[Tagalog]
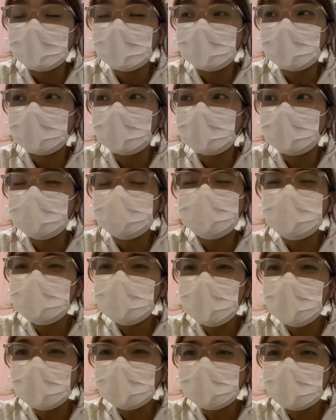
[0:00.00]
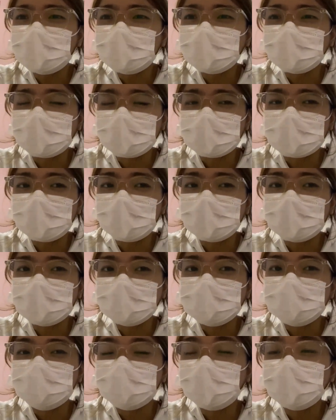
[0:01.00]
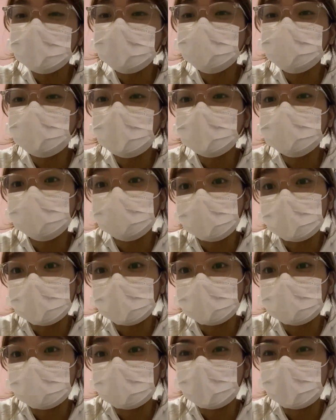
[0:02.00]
Uh, hindi pala academic break, parang sports fest week.